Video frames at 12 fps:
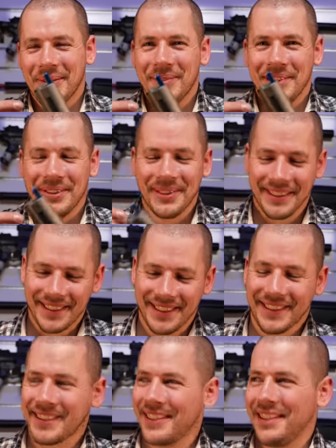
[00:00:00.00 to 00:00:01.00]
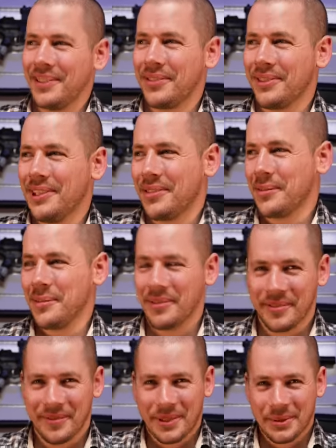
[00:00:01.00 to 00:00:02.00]
um die Undichtigkeit auf
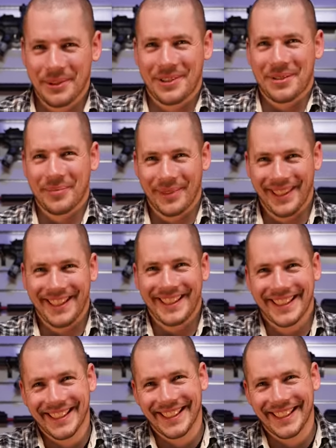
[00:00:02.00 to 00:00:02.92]
1,5 Stuhl zu bringen.